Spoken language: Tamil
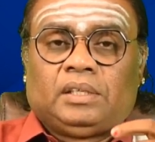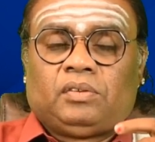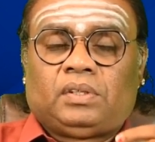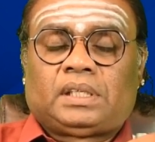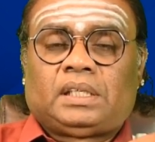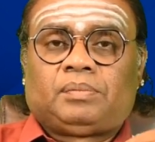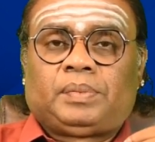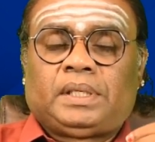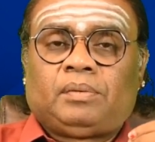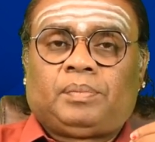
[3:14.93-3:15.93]
இவர்கள்
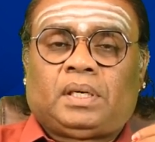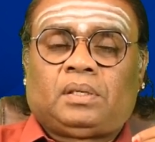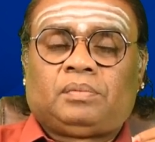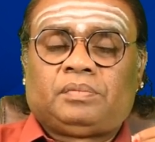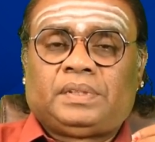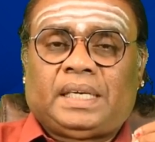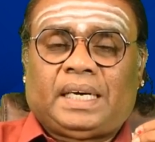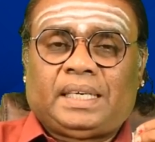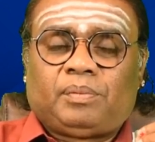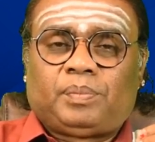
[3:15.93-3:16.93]
பெரும்பாலும்
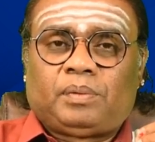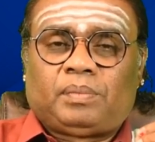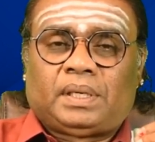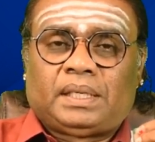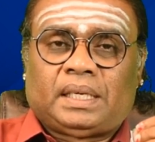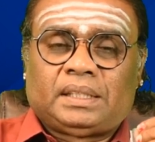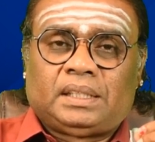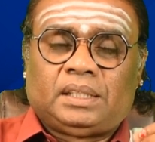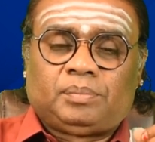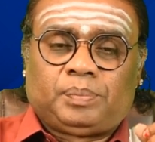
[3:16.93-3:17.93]
விநாயக பெருமானை
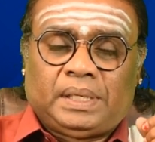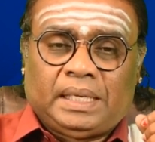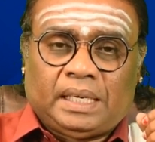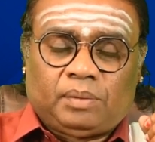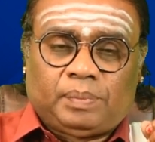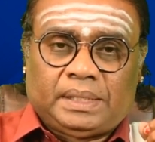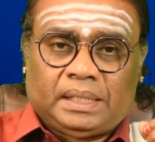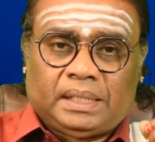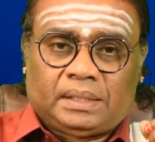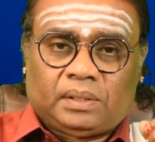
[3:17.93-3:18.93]
அதுலேயும் பிள்ளையார்
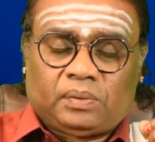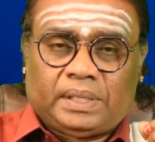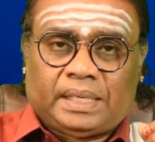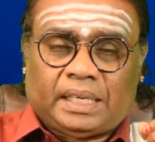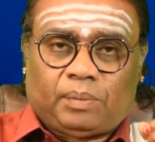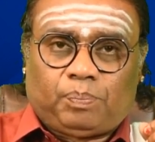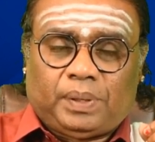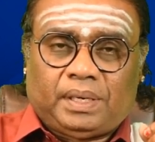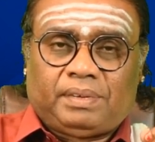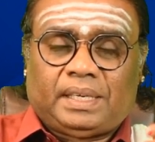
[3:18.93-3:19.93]
பட்டியில் இருக்கக்கூடிய
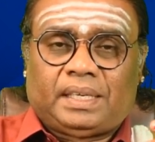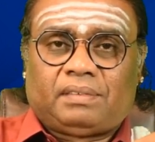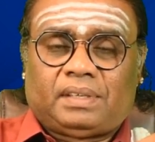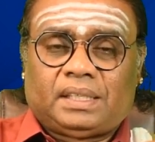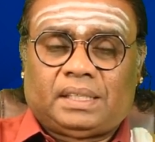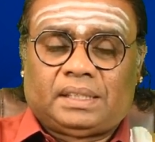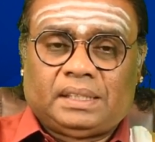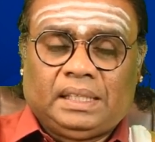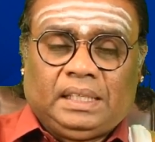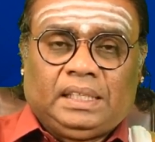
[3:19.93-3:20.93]
கற்பக விநாயகரை
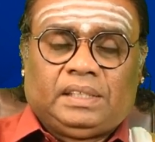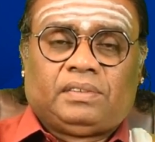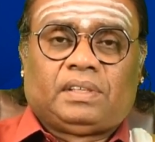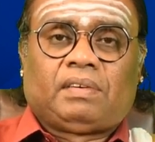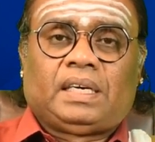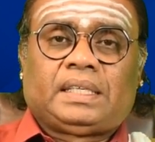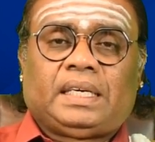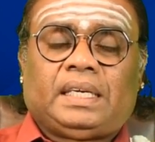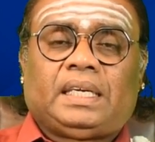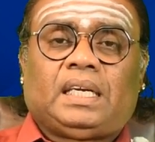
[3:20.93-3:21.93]
வணங்குறது இவங்க
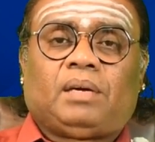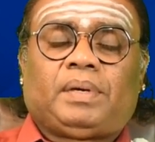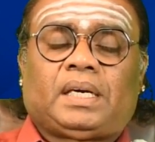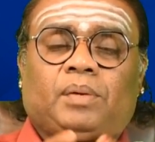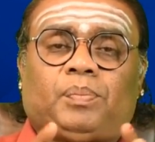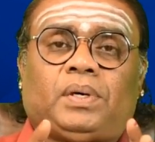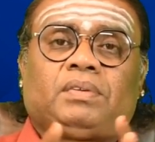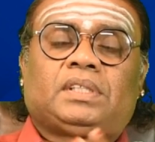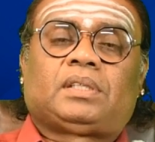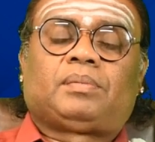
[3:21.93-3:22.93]
வாழ்க்கையில் எல்லாமே கற்பக
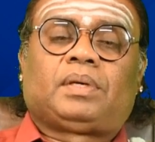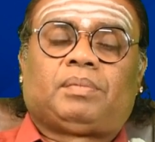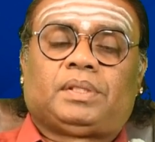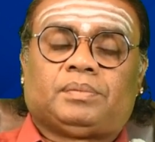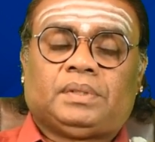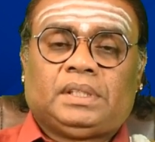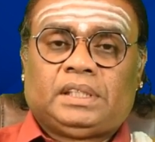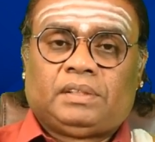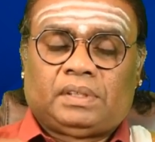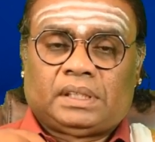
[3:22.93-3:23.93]
விருட்சமாக அமையும்
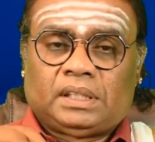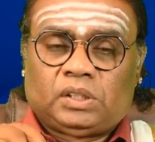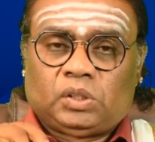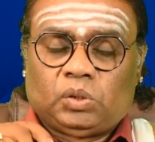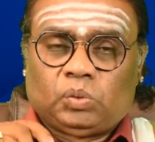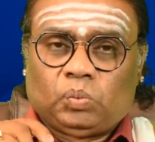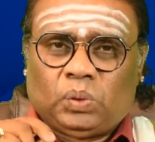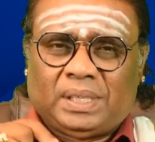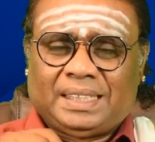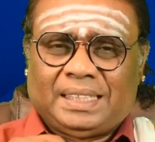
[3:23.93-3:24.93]
இவர்களுக்கு
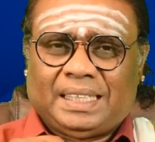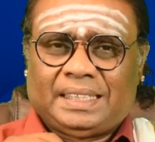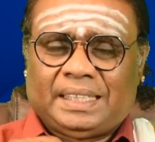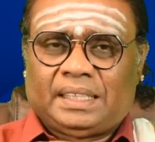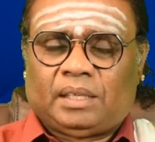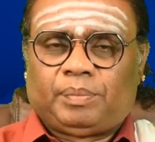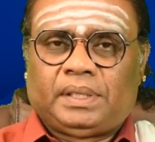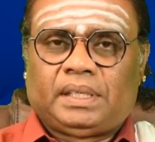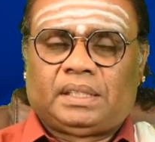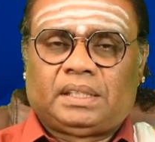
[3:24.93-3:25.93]
உகந்த எண்
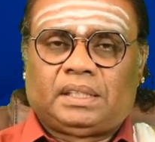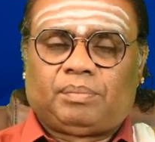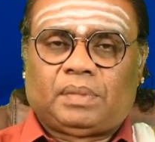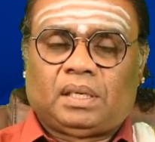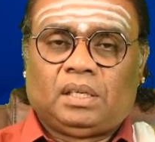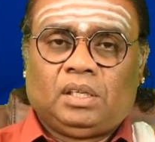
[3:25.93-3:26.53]
அப்படின்னு எடுத்துக்கிட்டோம்னா